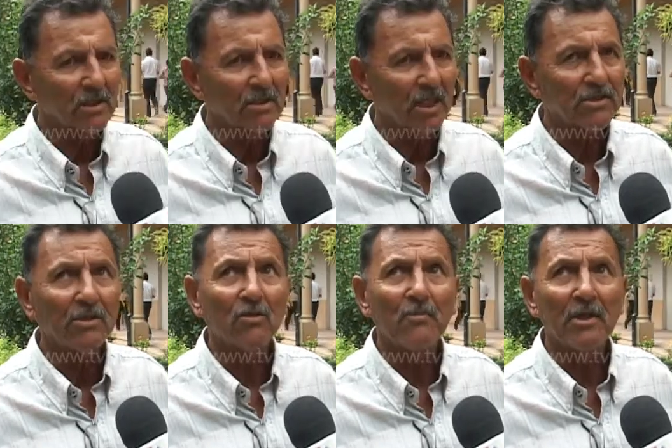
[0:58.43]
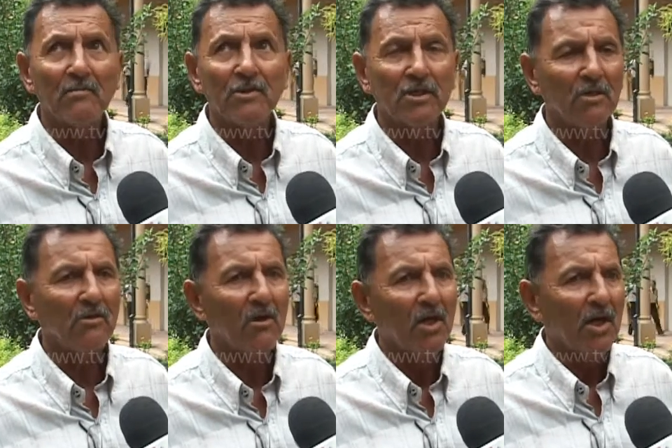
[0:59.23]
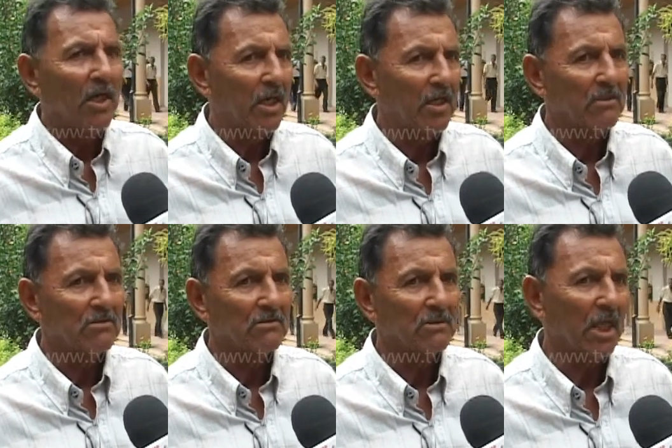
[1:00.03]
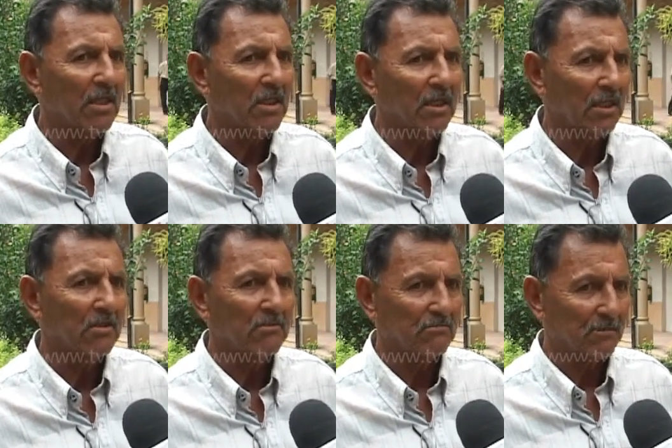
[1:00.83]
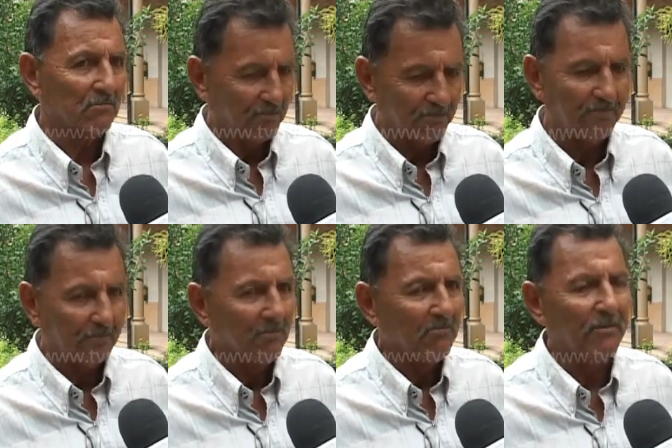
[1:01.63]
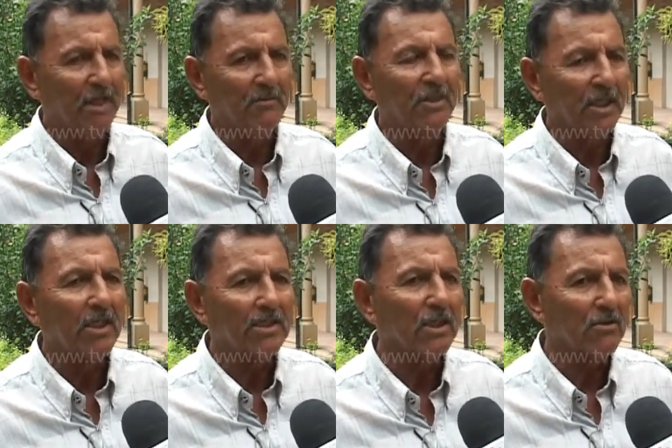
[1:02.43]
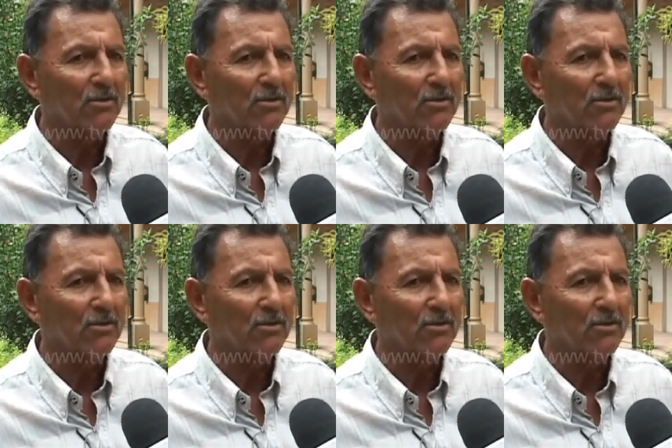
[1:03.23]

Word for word: está siendo permisivo en dar en permitir que se